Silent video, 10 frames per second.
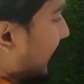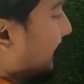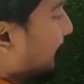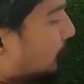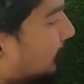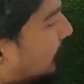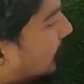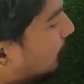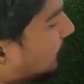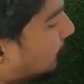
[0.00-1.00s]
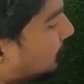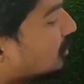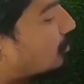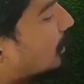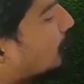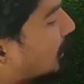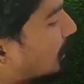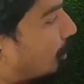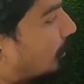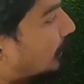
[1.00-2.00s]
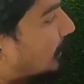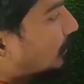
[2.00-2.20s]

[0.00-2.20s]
এরপর তোমাকে কী করতে বলছি উভয় পক্ষে লন নিয়ে